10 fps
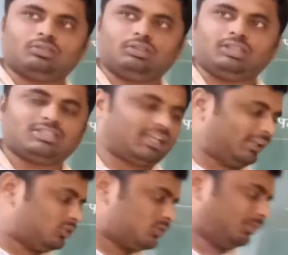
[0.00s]
इसी
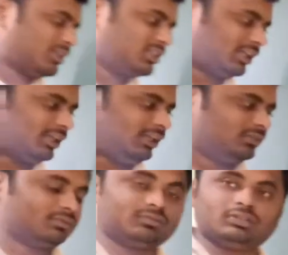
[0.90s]
कारण तो इसमें प्लस लगा है ना
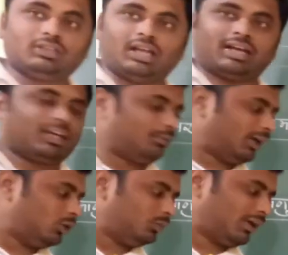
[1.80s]
अगर
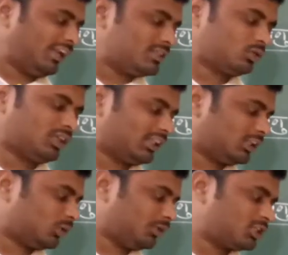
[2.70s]
मान लो बैलेंस हो जाता
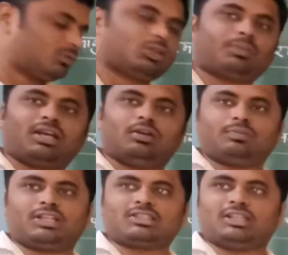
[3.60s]
तो फिर इसमें तो
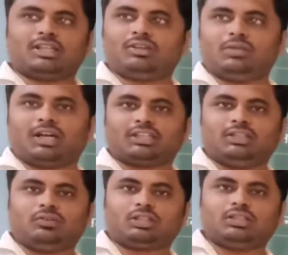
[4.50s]
प्लस लगने वाली बात ही
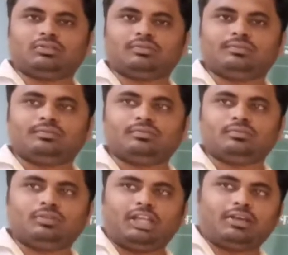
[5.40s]
नहीं होता
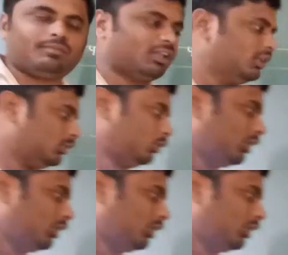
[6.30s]
ठीक तो